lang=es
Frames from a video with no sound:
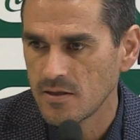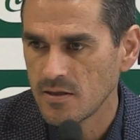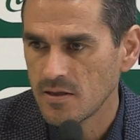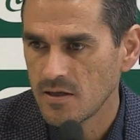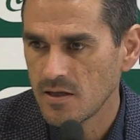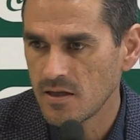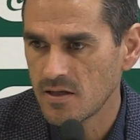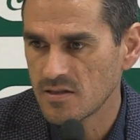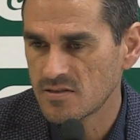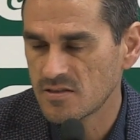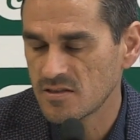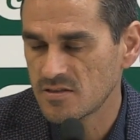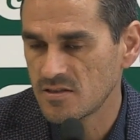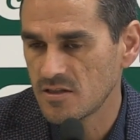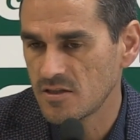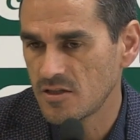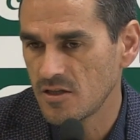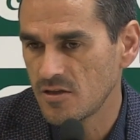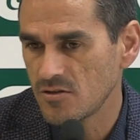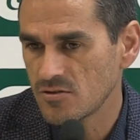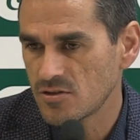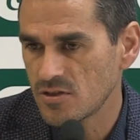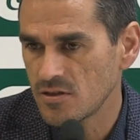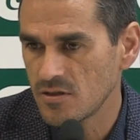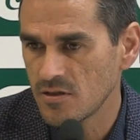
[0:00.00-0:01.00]
Y en ese
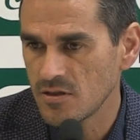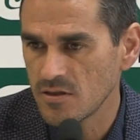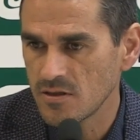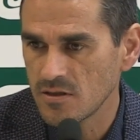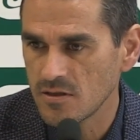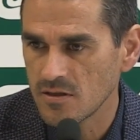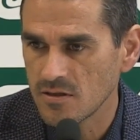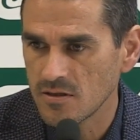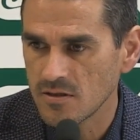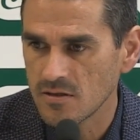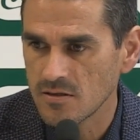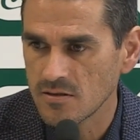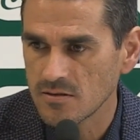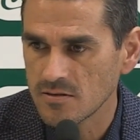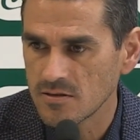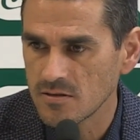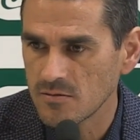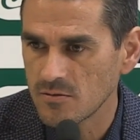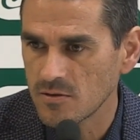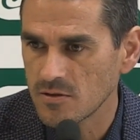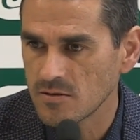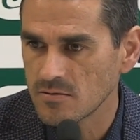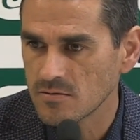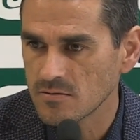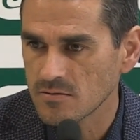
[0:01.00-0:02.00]
sentido sí, sí
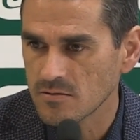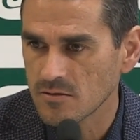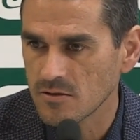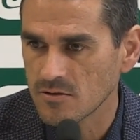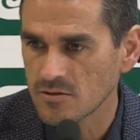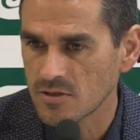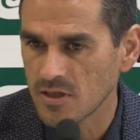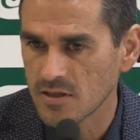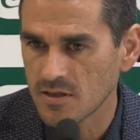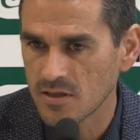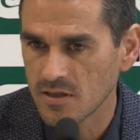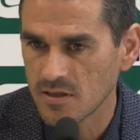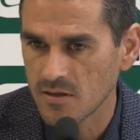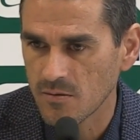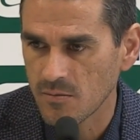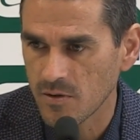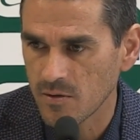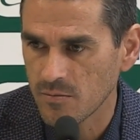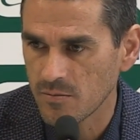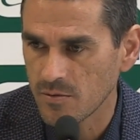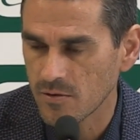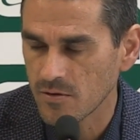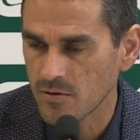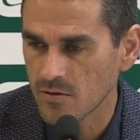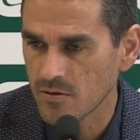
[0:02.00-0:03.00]
bueno, contacté también
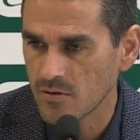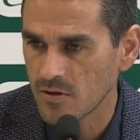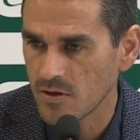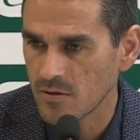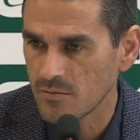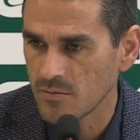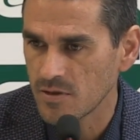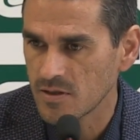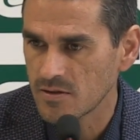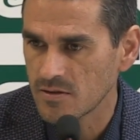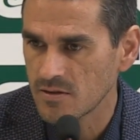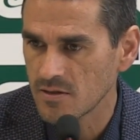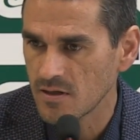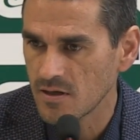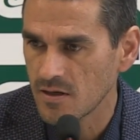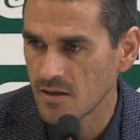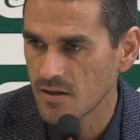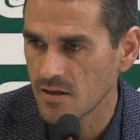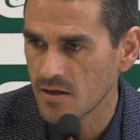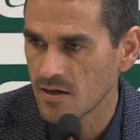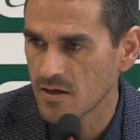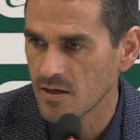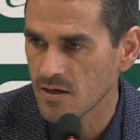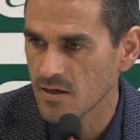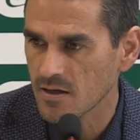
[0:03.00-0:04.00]
un poco con el míster, le
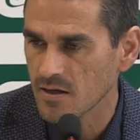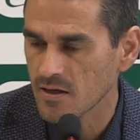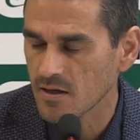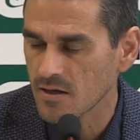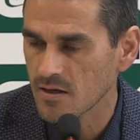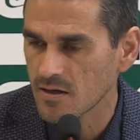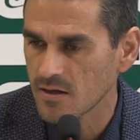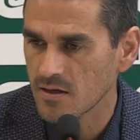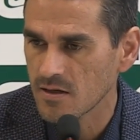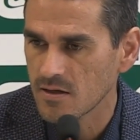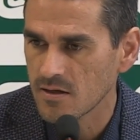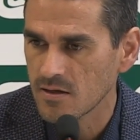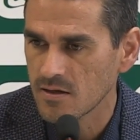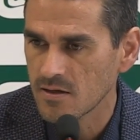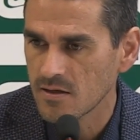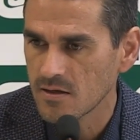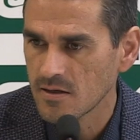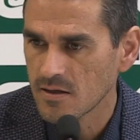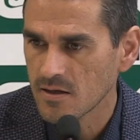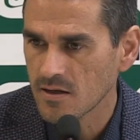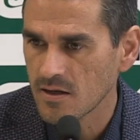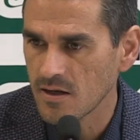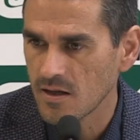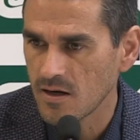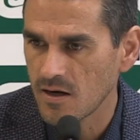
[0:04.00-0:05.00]
dije que,
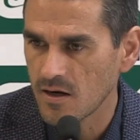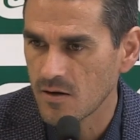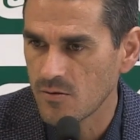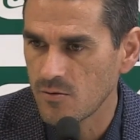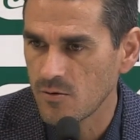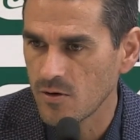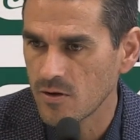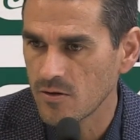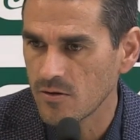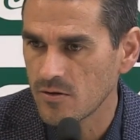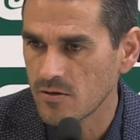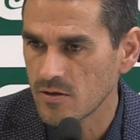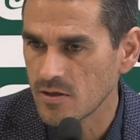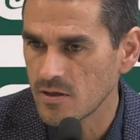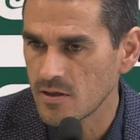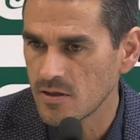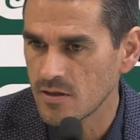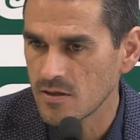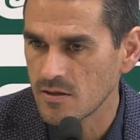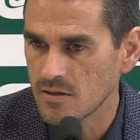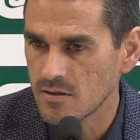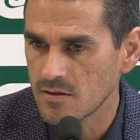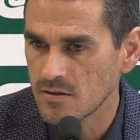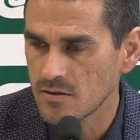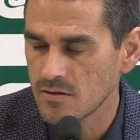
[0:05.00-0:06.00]
era el jugador
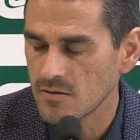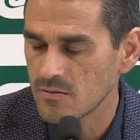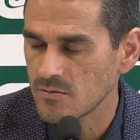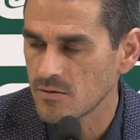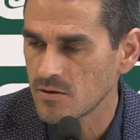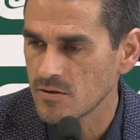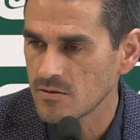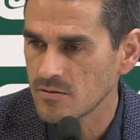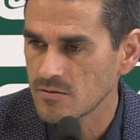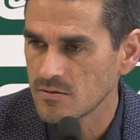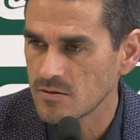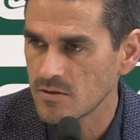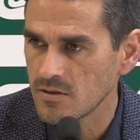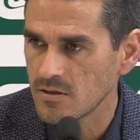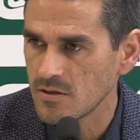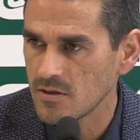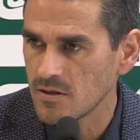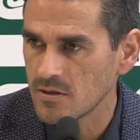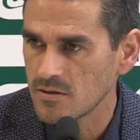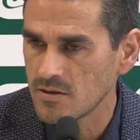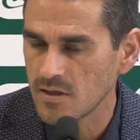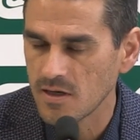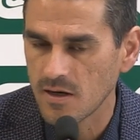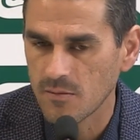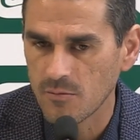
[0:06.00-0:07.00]
y, bueno,
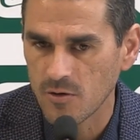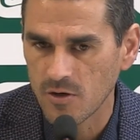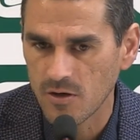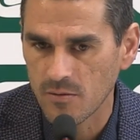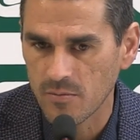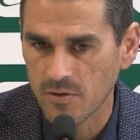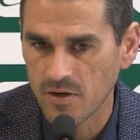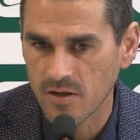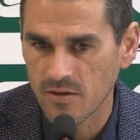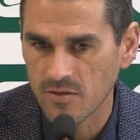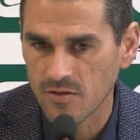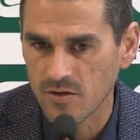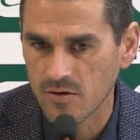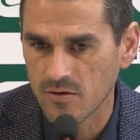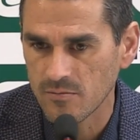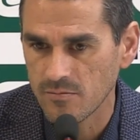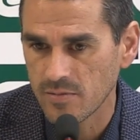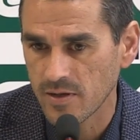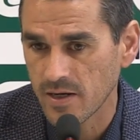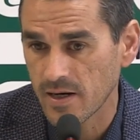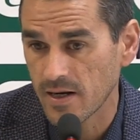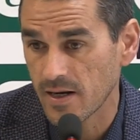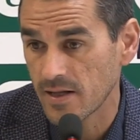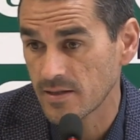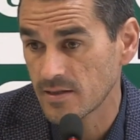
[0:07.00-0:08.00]
y tiramos la operación
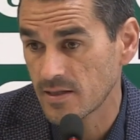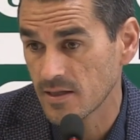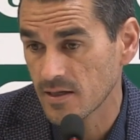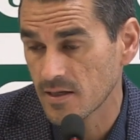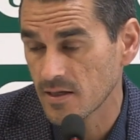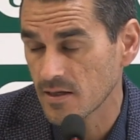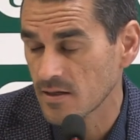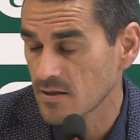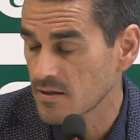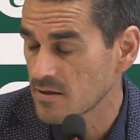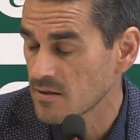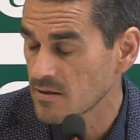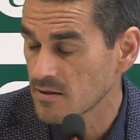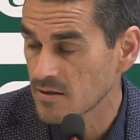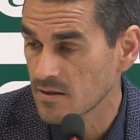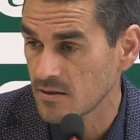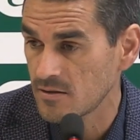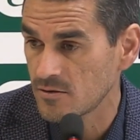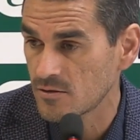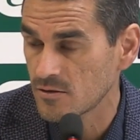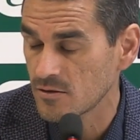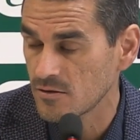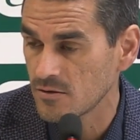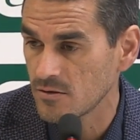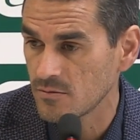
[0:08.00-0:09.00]
para adelante que,
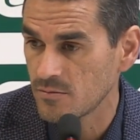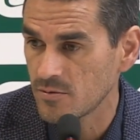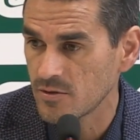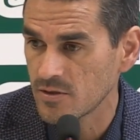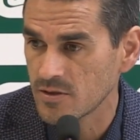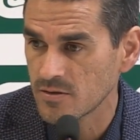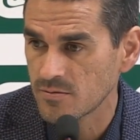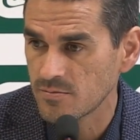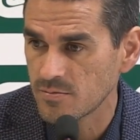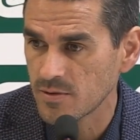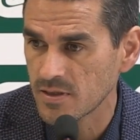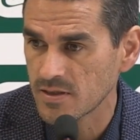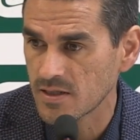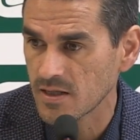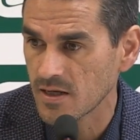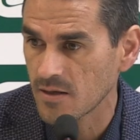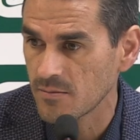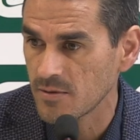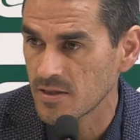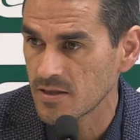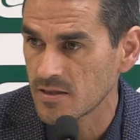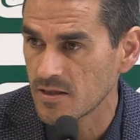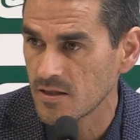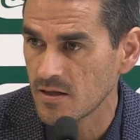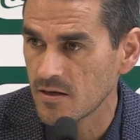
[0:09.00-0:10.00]
entró pues
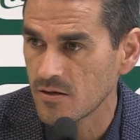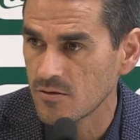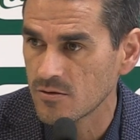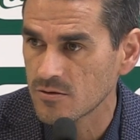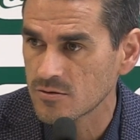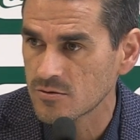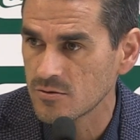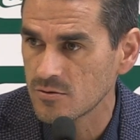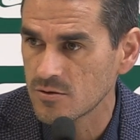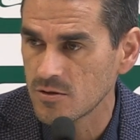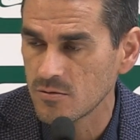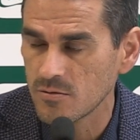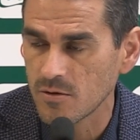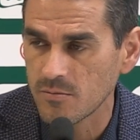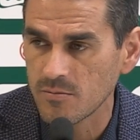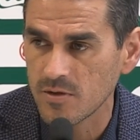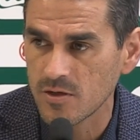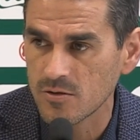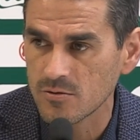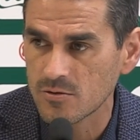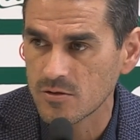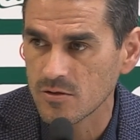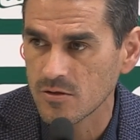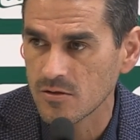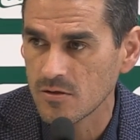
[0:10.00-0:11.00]
prácticamente en los últimos
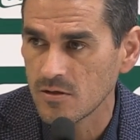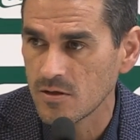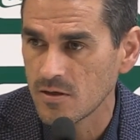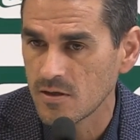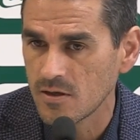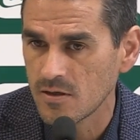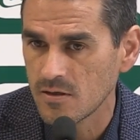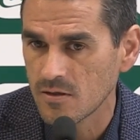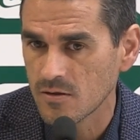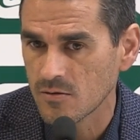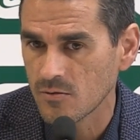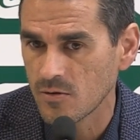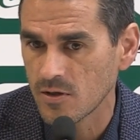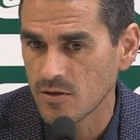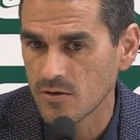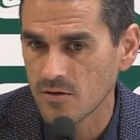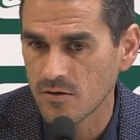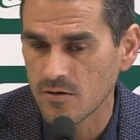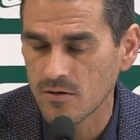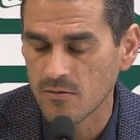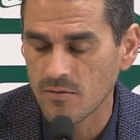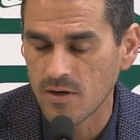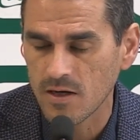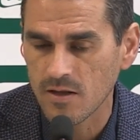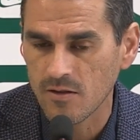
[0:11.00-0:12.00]
minutos
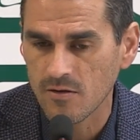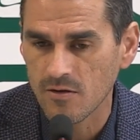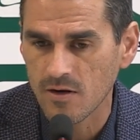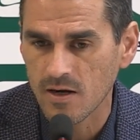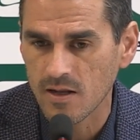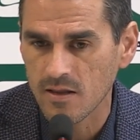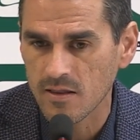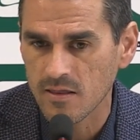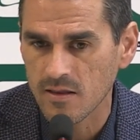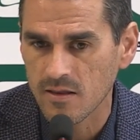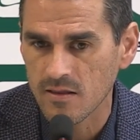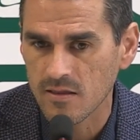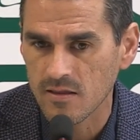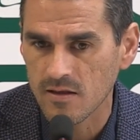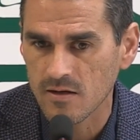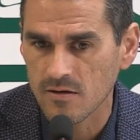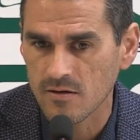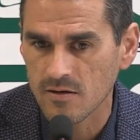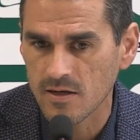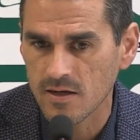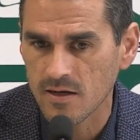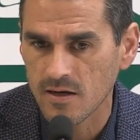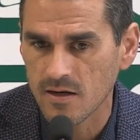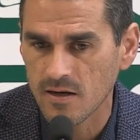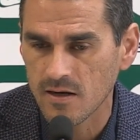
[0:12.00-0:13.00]
cuando validó la licencia, ¿no?
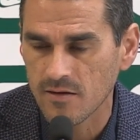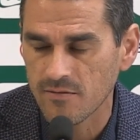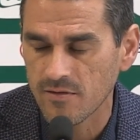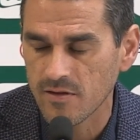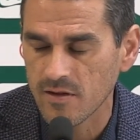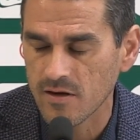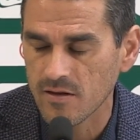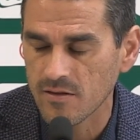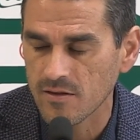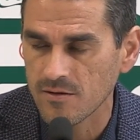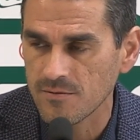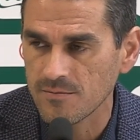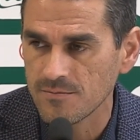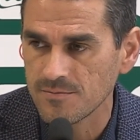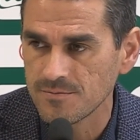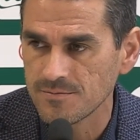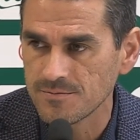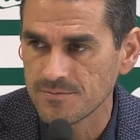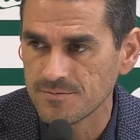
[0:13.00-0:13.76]
la federación.